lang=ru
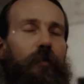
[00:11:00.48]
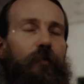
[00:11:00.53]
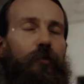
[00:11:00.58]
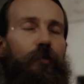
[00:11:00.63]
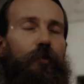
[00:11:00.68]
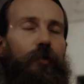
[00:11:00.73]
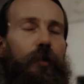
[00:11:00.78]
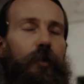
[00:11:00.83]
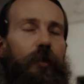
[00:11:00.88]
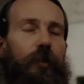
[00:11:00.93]

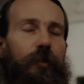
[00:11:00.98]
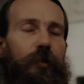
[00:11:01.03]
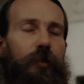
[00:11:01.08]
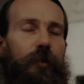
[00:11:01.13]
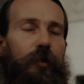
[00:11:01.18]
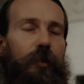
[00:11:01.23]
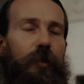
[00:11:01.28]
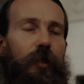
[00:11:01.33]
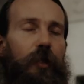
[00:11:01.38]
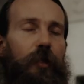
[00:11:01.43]
Внутреннее
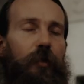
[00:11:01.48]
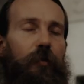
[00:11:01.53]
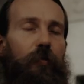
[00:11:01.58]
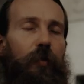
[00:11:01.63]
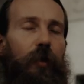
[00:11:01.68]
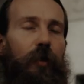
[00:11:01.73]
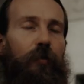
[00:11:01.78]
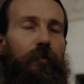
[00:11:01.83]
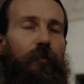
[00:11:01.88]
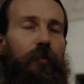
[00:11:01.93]
состояние
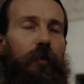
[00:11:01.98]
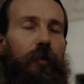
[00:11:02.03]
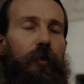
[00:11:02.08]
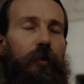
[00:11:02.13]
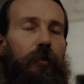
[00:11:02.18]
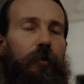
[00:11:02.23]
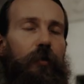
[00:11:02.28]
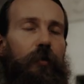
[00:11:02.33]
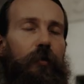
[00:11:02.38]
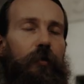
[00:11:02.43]
покоя
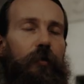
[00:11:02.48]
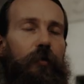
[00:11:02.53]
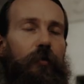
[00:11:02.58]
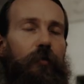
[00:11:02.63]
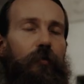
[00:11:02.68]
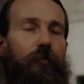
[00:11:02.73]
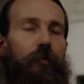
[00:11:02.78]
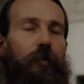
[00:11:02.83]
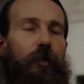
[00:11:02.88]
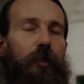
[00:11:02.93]

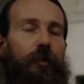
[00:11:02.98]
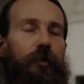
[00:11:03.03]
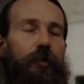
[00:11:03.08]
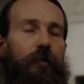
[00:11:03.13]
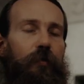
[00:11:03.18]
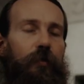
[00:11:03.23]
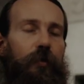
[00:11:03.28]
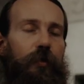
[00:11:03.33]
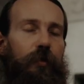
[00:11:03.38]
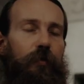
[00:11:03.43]

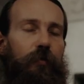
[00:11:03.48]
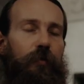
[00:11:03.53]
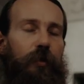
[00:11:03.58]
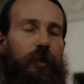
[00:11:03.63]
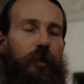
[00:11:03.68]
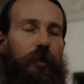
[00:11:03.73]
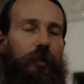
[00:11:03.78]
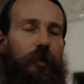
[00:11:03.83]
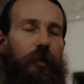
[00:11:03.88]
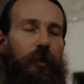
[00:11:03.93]
увеличивается и
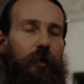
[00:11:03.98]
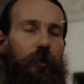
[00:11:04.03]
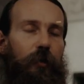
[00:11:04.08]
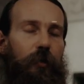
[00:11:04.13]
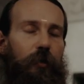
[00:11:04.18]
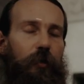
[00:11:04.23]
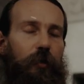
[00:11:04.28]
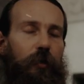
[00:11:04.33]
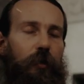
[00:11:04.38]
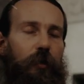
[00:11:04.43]
возрастает.
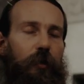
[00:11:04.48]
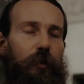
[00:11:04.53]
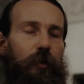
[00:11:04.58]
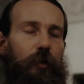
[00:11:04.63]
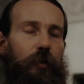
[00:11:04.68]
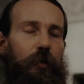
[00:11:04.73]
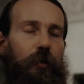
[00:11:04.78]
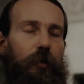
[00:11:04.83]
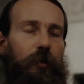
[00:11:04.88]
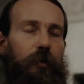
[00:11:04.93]

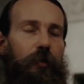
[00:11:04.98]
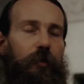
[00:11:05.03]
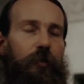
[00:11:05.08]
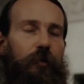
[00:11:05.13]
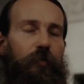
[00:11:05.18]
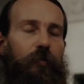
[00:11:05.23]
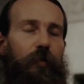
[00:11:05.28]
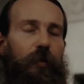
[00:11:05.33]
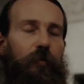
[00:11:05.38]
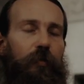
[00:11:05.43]

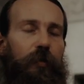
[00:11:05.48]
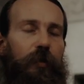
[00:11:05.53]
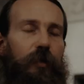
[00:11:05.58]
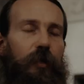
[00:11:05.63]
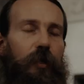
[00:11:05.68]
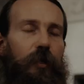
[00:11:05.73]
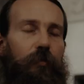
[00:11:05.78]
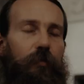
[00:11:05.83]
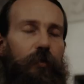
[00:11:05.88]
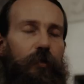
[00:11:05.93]
Теперь мы
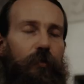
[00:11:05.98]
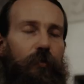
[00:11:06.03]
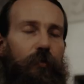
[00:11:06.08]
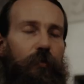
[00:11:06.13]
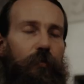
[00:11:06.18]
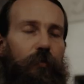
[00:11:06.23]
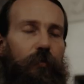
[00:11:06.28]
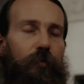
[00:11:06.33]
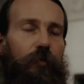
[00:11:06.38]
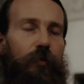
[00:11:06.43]
знаем,
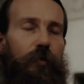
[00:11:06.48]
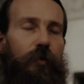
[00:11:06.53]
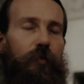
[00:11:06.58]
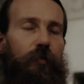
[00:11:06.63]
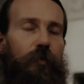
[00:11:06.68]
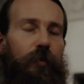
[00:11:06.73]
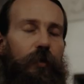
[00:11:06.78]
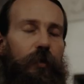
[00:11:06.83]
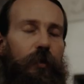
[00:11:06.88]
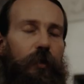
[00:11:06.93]
что все
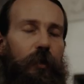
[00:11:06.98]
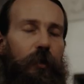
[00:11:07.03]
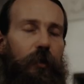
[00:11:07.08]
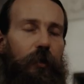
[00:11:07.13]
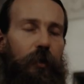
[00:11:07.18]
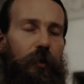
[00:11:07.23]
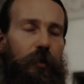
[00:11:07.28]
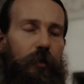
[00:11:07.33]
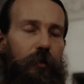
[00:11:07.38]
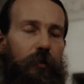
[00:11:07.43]
зависит от
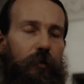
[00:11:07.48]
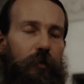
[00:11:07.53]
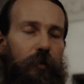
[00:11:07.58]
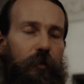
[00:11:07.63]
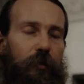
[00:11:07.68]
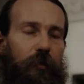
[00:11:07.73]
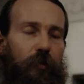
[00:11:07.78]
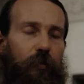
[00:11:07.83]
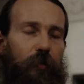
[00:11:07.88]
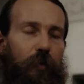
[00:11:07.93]
нас.
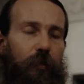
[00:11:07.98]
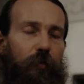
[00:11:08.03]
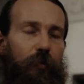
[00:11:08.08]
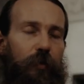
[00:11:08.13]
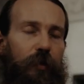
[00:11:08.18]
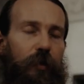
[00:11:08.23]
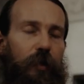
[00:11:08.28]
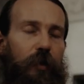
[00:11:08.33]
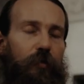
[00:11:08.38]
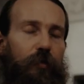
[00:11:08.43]
Теперь мы
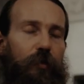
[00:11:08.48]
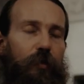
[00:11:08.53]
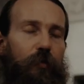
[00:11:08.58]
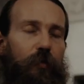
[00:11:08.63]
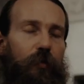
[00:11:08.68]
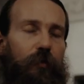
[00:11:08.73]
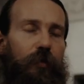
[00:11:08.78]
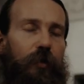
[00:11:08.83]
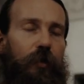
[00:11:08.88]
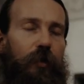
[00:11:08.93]
знаем, что
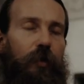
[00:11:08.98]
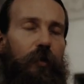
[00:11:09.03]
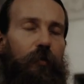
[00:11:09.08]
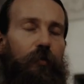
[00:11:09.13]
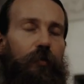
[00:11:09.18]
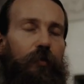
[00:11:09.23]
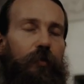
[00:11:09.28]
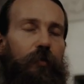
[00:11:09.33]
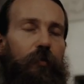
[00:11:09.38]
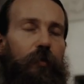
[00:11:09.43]
мы всегда
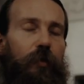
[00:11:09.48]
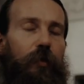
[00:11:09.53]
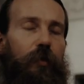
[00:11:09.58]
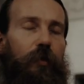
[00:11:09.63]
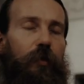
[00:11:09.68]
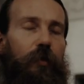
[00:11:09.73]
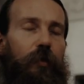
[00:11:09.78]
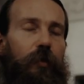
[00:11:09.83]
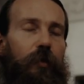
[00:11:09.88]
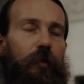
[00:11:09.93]
будем
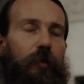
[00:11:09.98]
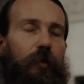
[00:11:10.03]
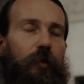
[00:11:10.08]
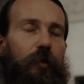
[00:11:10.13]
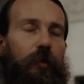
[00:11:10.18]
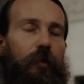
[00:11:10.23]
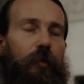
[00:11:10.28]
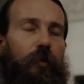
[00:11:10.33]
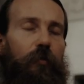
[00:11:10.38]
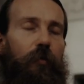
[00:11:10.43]

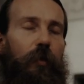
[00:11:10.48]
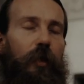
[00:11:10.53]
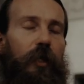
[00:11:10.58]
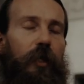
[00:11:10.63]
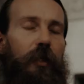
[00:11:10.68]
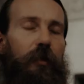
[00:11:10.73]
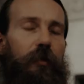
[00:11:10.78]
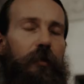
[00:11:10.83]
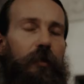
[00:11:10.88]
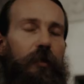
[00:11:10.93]

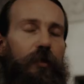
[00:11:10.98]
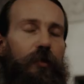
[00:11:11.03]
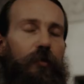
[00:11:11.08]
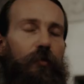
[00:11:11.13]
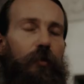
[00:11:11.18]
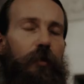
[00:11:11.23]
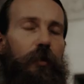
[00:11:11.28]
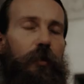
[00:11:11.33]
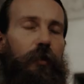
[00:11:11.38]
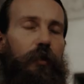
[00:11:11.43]
богаты
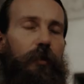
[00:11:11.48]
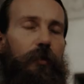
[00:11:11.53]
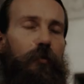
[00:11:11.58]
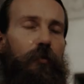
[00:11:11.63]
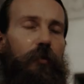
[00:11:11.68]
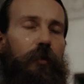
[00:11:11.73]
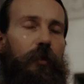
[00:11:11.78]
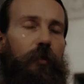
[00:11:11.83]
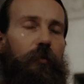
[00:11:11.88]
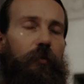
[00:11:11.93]
настолько,
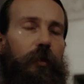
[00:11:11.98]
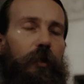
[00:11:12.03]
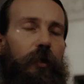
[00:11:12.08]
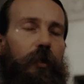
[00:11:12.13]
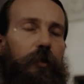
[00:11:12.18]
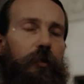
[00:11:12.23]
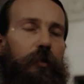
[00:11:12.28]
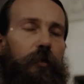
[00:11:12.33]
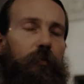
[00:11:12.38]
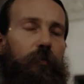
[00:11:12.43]
насколько мы
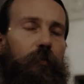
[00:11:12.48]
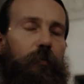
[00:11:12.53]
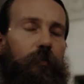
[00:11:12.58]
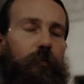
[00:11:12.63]
хотим.